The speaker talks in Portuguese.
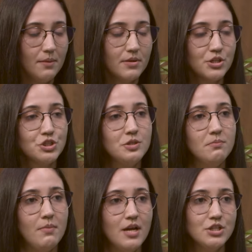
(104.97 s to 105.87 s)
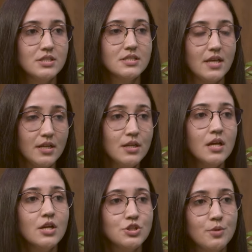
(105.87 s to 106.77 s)
abrange mais de 100
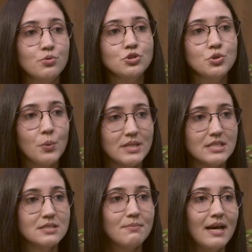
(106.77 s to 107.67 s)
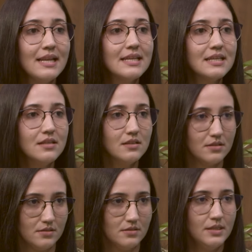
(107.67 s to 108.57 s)
tipos de doenças
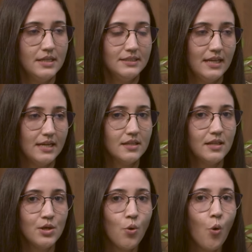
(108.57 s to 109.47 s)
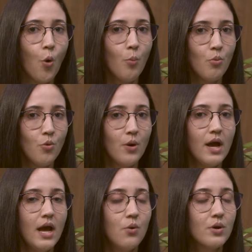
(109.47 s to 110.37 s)
malignas, tá? que tem em comum
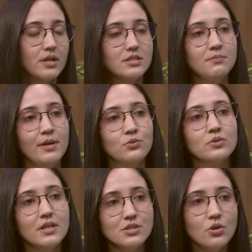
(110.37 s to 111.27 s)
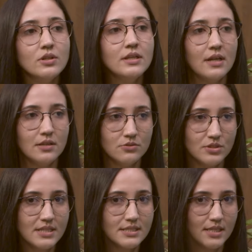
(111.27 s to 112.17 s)
o crescimento desordenado
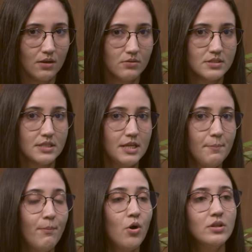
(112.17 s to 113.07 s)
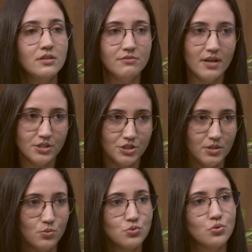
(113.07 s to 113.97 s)
das células, que podem
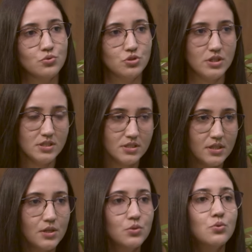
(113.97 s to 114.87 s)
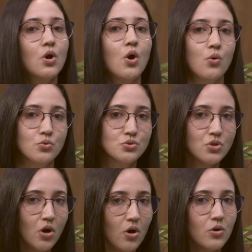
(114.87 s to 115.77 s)
invadir os outros tecidos, os
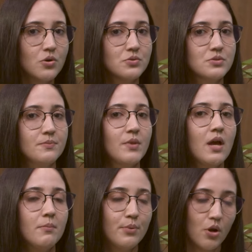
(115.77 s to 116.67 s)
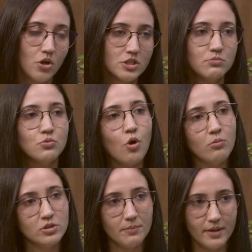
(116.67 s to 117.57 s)
órgãos, próximo
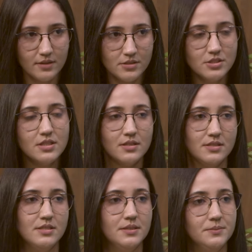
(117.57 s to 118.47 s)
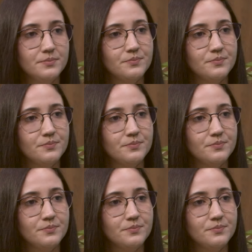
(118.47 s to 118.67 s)
como também a distância.